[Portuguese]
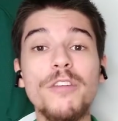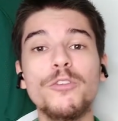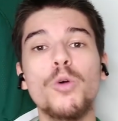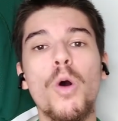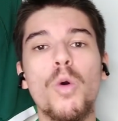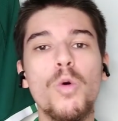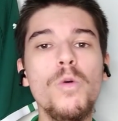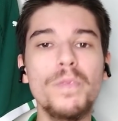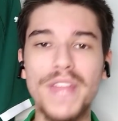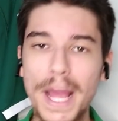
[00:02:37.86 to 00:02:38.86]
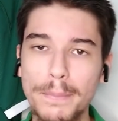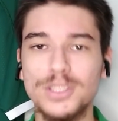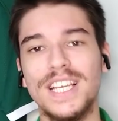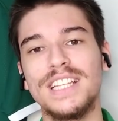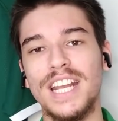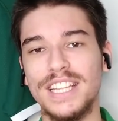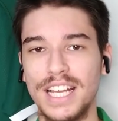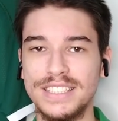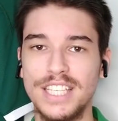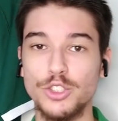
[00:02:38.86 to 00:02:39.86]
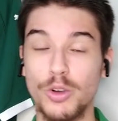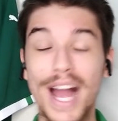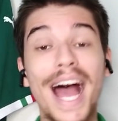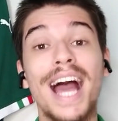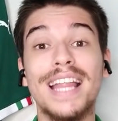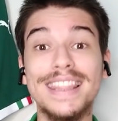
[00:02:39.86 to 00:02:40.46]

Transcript: ele ficou algum tempo sem treinar e sem jogar,